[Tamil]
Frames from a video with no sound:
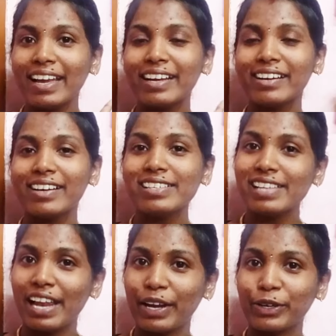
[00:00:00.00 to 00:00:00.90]
ஹாய்
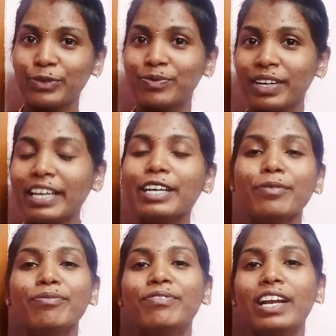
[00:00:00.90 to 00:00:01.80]
காய்ஸ் எல்லாருக்கும்
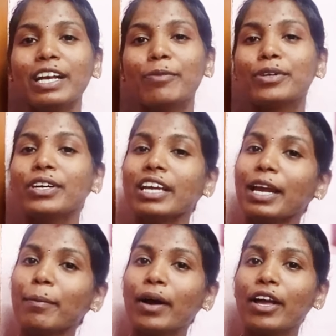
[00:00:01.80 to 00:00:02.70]
வணக்கம் வெல்கம் டு
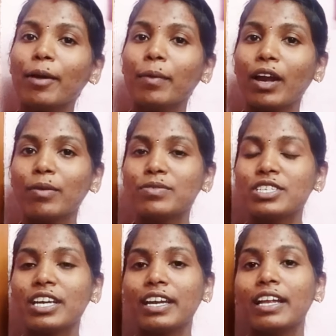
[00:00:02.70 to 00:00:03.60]
என் மகிம் நானும்
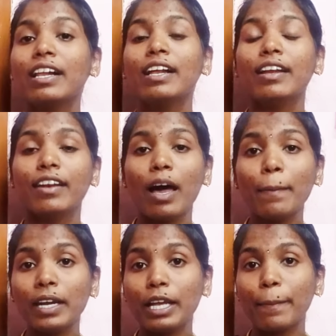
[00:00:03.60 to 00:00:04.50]
சென்னை
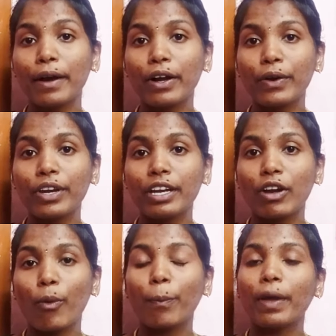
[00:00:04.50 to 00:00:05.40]
நாம் இன்றைக்கி பார்க்கக்கூடிய
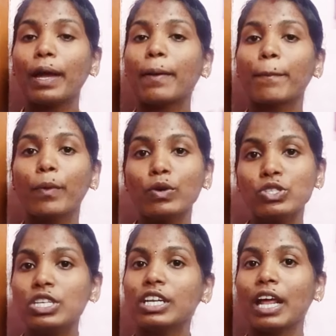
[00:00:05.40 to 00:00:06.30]
டாபிக்
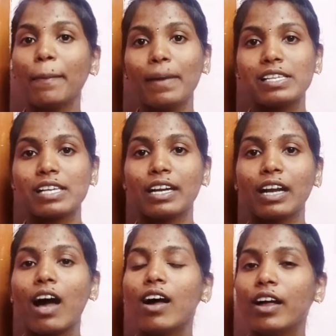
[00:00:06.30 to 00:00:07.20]
போஸ்டீரியர்
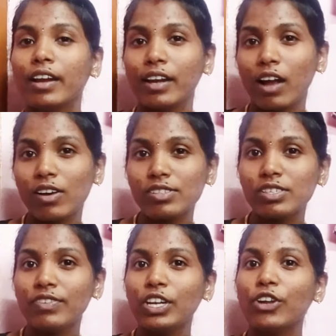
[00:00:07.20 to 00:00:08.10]
பிளசண்டா
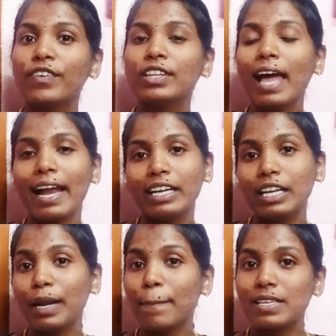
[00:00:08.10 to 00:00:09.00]
லாஸ்ட் வீடியோ வந்து
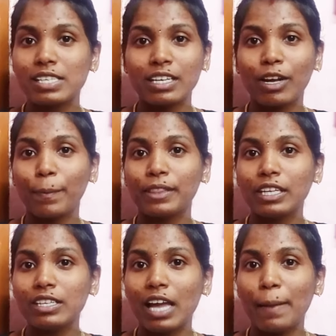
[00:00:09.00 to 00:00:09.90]
ஆன்டீரியர் பிளசண்டா
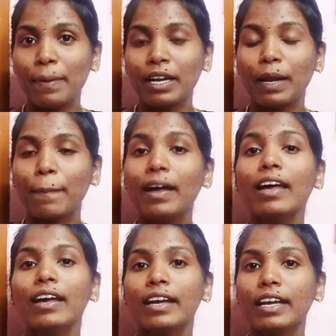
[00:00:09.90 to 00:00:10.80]
பற்றி ஷேர் பண்ணியிருப்பேன்